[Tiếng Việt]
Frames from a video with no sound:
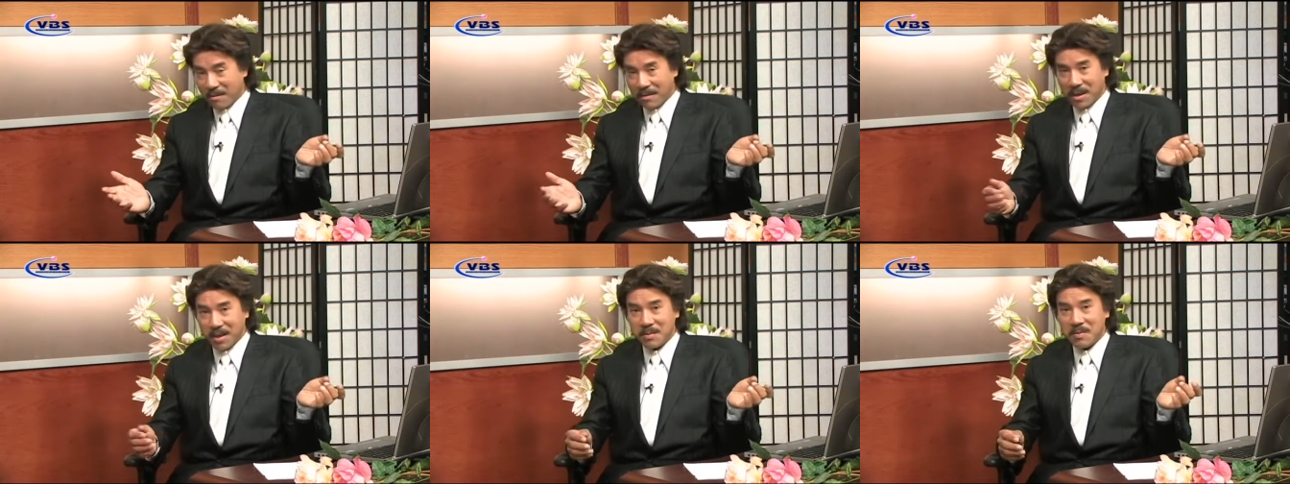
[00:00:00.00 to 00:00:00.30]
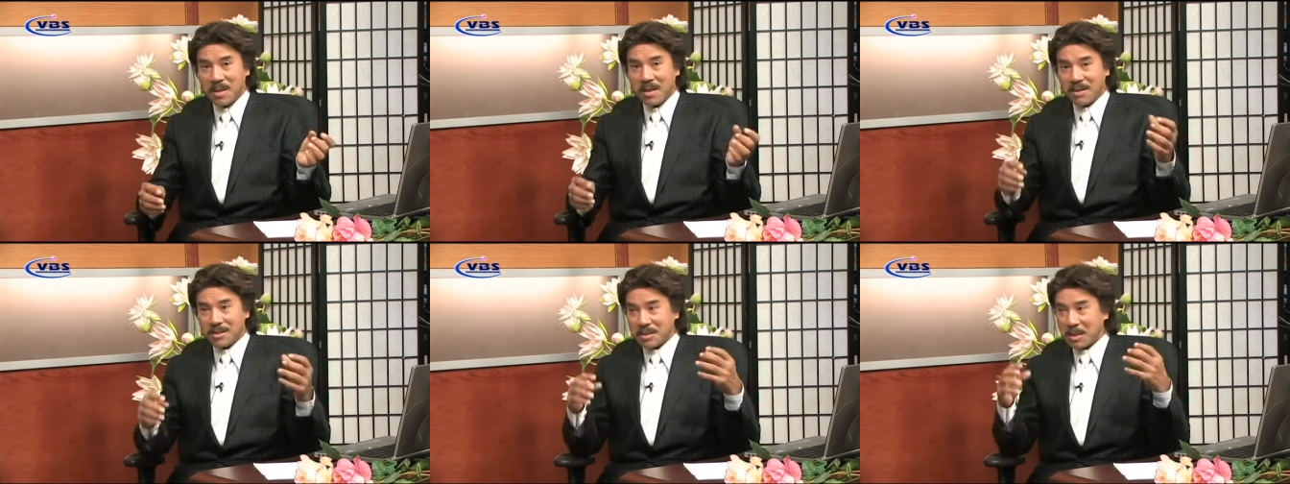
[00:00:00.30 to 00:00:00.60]
ok
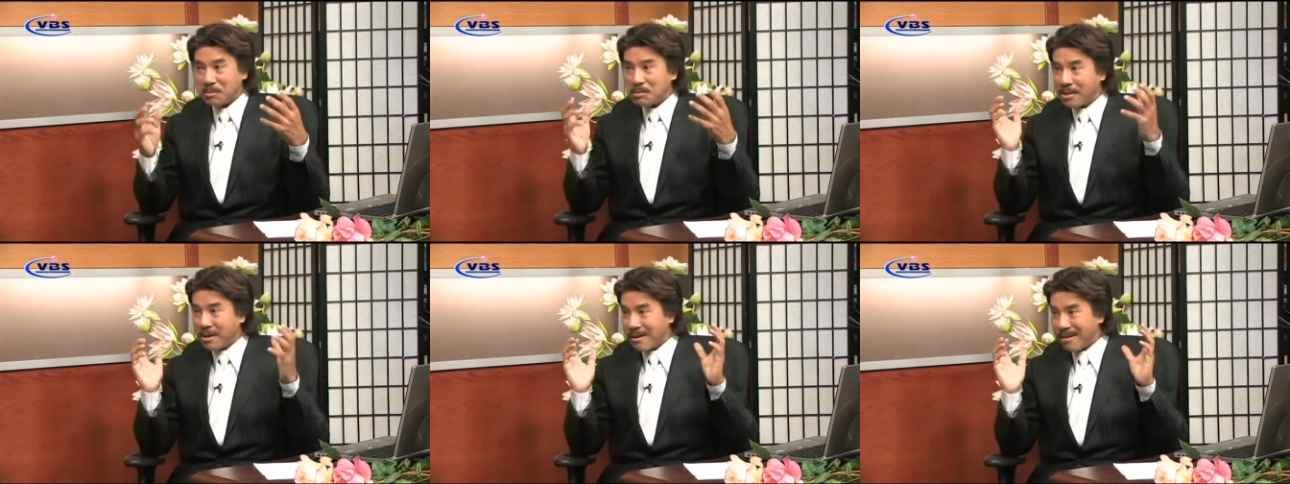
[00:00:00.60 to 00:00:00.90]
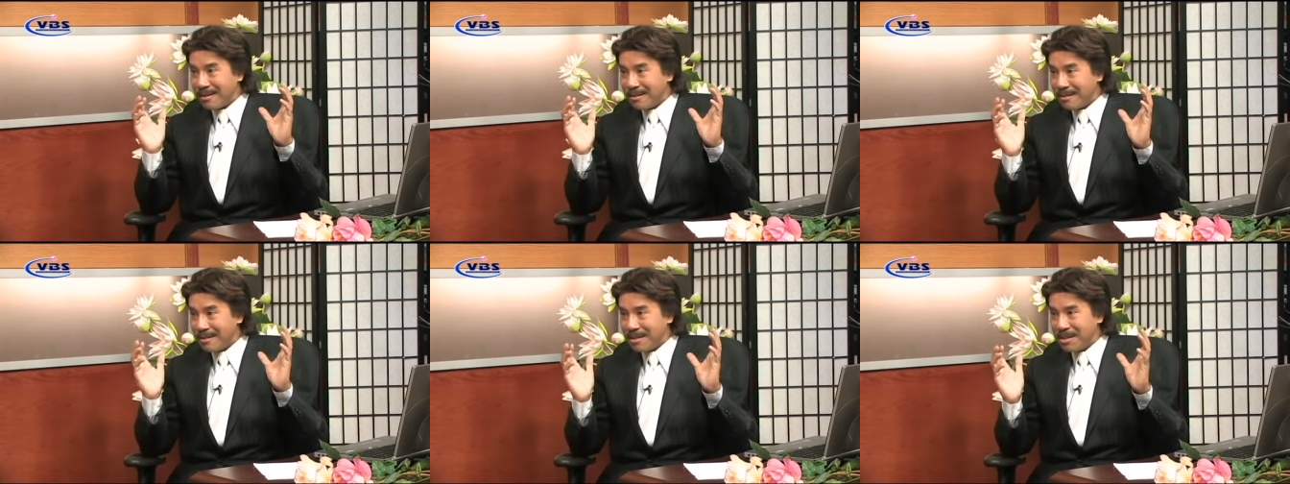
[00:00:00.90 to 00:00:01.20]
tóc
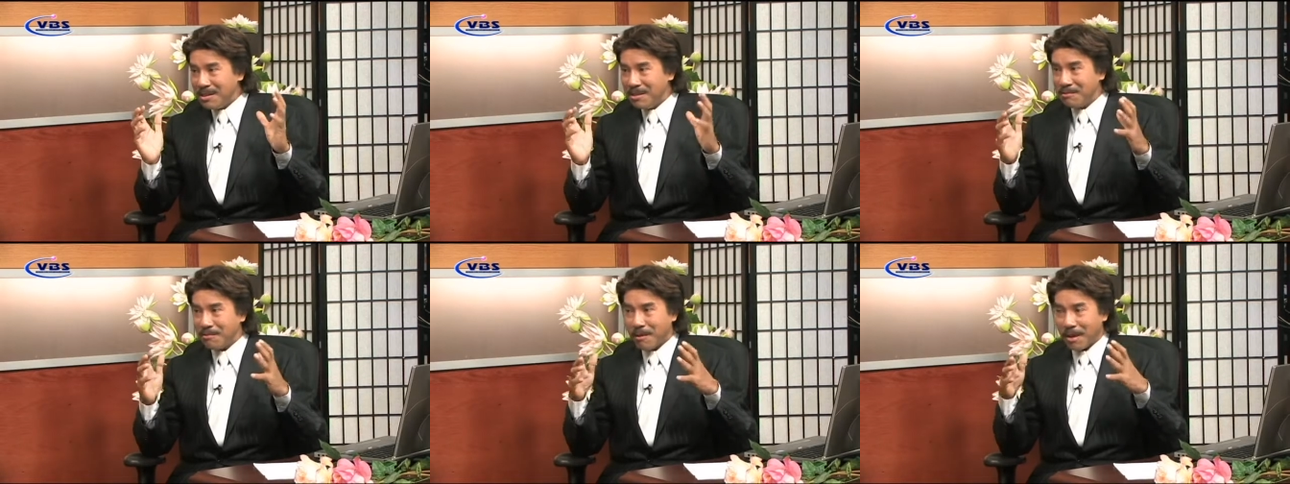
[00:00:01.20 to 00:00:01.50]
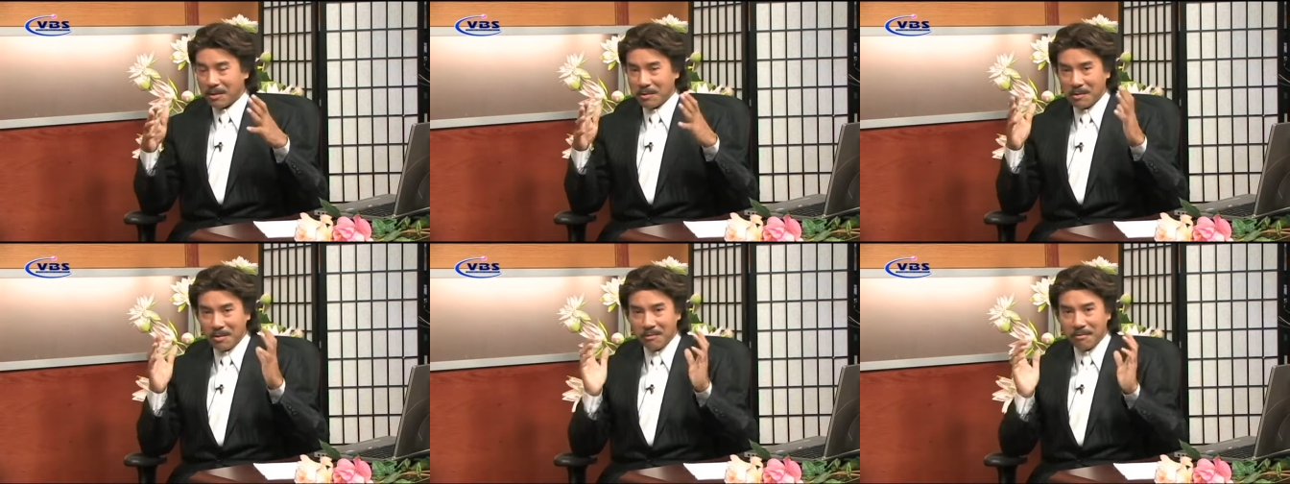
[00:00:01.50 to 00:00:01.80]
curly
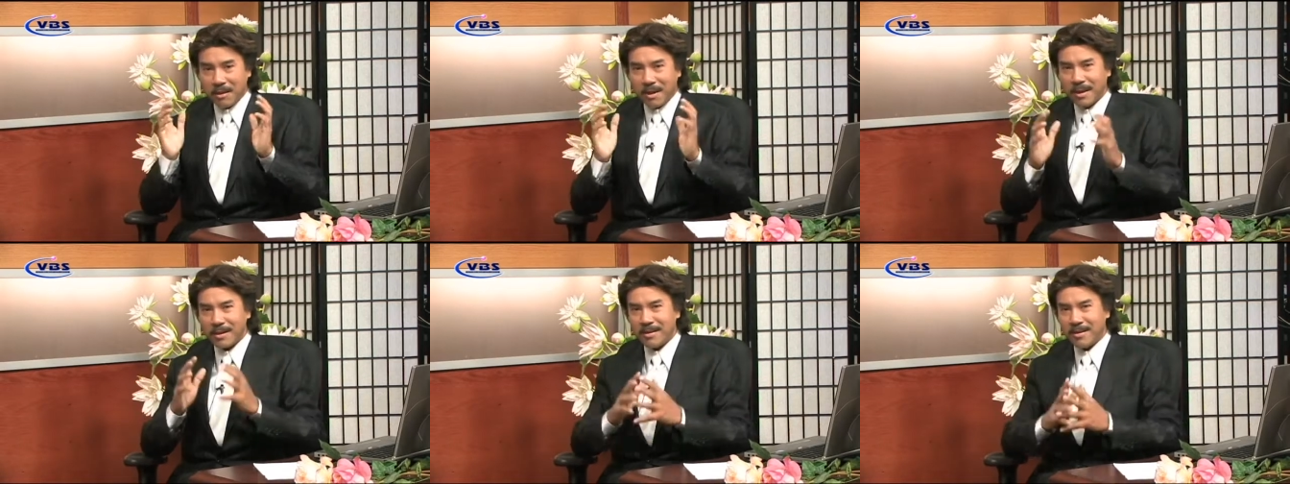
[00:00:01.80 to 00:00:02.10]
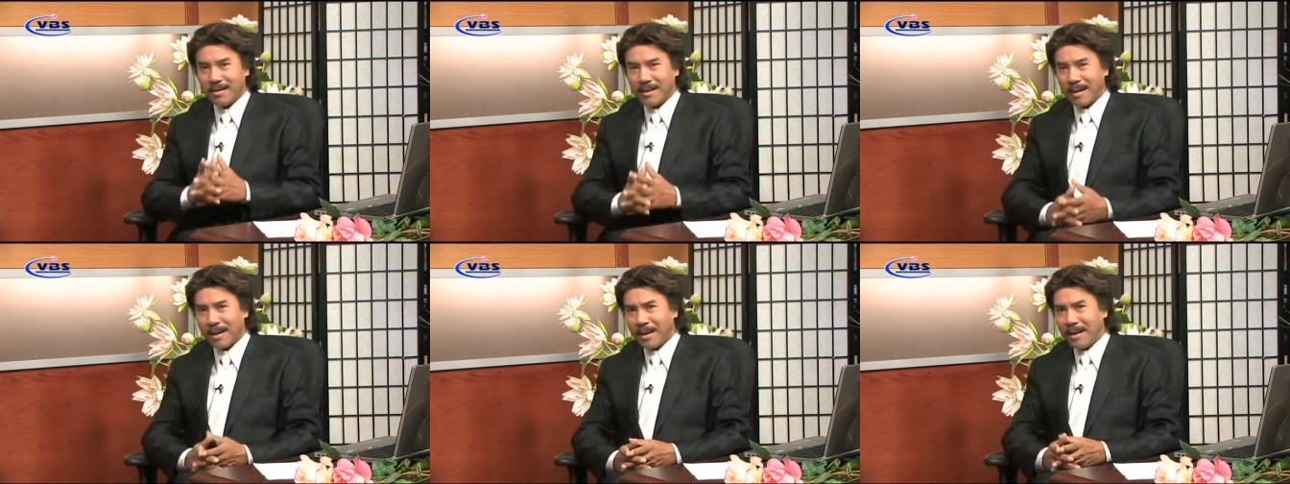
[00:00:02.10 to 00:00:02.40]
và nó có vẻ
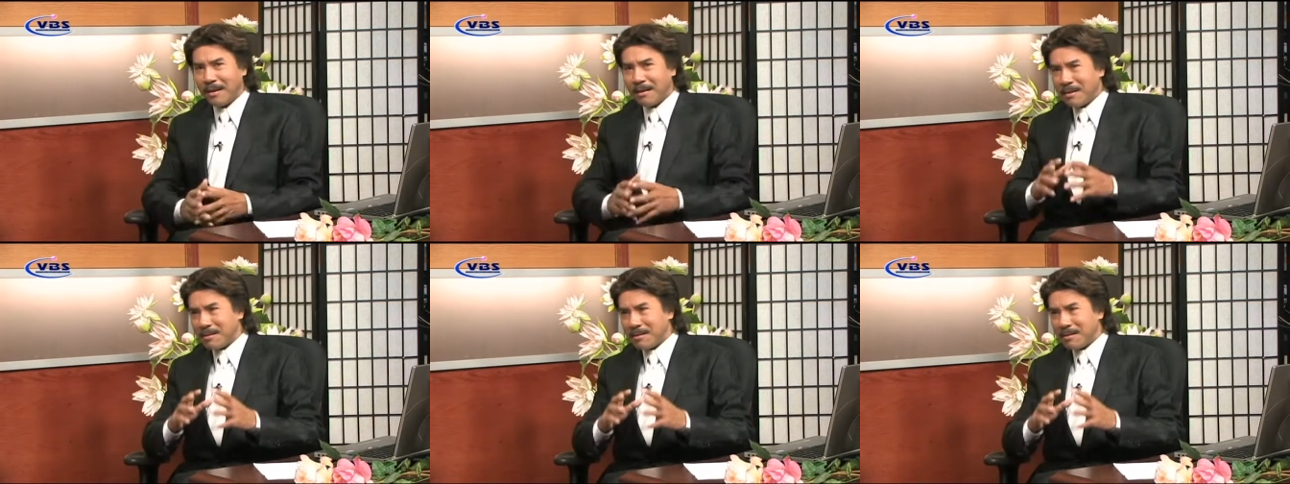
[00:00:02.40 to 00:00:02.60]
như là